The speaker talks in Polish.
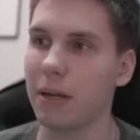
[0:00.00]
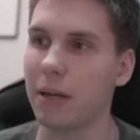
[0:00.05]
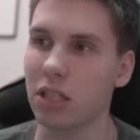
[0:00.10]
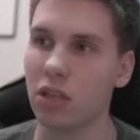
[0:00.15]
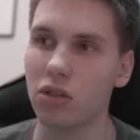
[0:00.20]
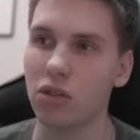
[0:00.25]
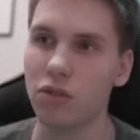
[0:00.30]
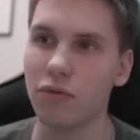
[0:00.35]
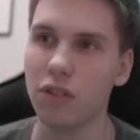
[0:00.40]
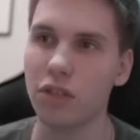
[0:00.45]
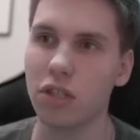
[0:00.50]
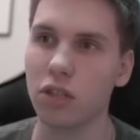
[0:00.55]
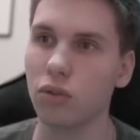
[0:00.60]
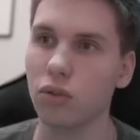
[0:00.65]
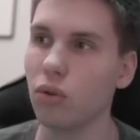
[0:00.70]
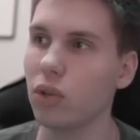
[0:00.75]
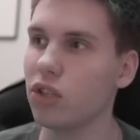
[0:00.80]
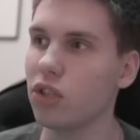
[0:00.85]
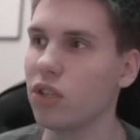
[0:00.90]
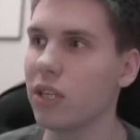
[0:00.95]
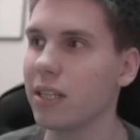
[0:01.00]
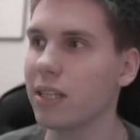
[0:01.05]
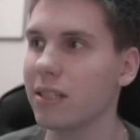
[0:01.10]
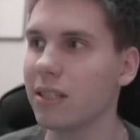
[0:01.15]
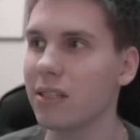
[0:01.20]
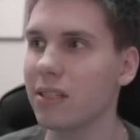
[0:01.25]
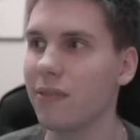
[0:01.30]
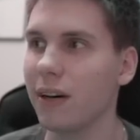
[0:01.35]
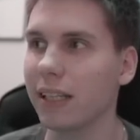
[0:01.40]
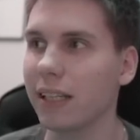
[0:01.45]
paczka. Oczywiście Duriś nie jest
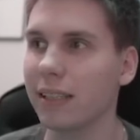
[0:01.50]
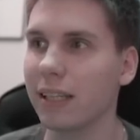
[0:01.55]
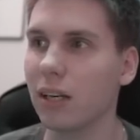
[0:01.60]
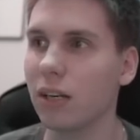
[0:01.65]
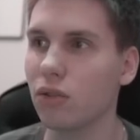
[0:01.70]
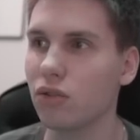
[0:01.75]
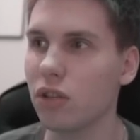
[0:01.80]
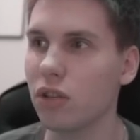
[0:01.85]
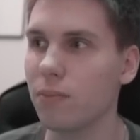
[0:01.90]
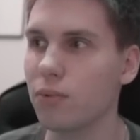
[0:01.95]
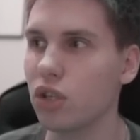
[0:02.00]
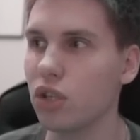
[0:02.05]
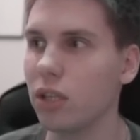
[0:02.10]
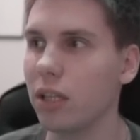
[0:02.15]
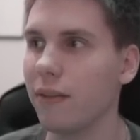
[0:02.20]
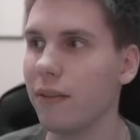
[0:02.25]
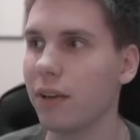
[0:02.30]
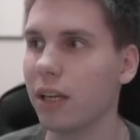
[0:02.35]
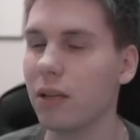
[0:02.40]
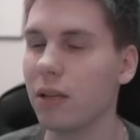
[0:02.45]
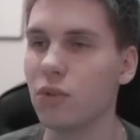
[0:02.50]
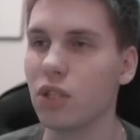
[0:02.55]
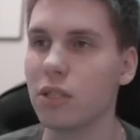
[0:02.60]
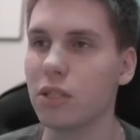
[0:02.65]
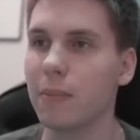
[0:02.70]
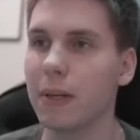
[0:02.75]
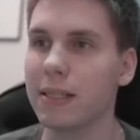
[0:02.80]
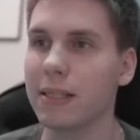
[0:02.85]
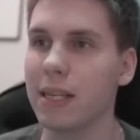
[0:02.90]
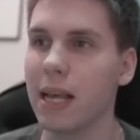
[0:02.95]
nic warty, ale on się przyda w jakimś
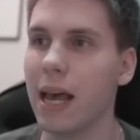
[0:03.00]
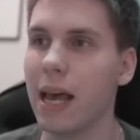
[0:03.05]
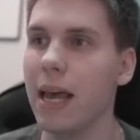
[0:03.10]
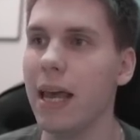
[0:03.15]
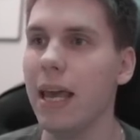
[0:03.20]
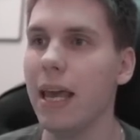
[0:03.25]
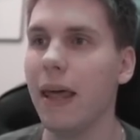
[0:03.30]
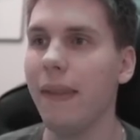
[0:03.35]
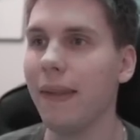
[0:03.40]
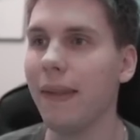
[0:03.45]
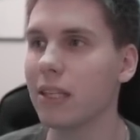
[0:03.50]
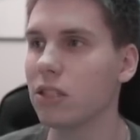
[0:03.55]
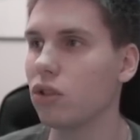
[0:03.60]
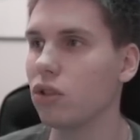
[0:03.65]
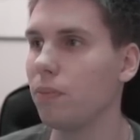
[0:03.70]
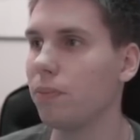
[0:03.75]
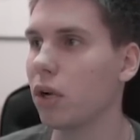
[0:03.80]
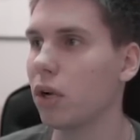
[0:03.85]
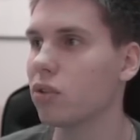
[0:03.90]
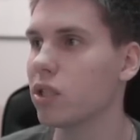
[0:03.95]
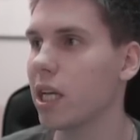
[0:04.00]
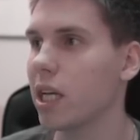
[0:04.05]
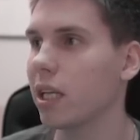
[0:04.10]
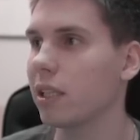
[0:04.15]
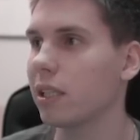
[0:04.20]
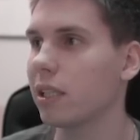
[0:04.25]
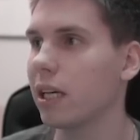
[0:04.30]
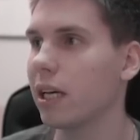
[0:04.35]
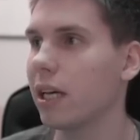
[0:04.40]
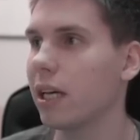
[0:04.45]
SBC na
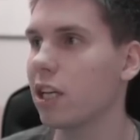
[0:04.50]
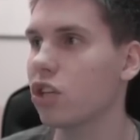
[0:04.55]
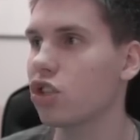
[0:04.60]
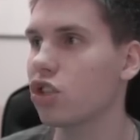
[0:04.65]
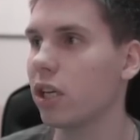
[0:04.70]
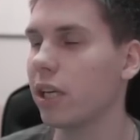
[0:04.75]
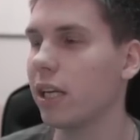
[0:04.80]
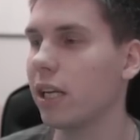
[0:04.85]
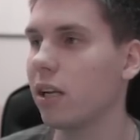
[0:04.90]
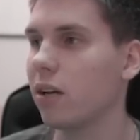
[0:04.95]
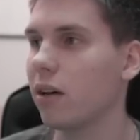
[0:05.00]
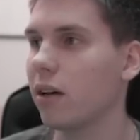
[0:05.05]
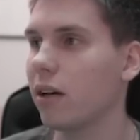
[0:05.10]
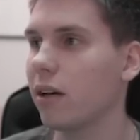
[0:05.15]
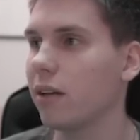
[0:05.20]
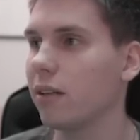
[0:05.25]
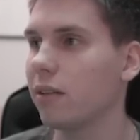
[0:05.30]
100%. Żarelo, e,